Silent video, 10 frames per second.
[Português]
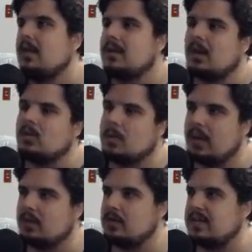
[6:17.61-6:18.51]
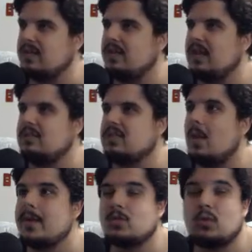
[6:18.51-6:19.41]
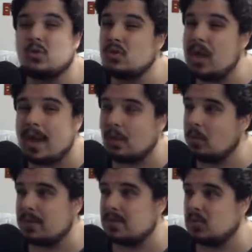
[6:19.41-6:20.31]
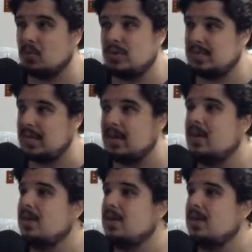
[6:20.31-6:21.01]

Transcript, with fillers: tá com os pelos mais definidos e tal, mas tudo isso já era no PlayStation 2, cara.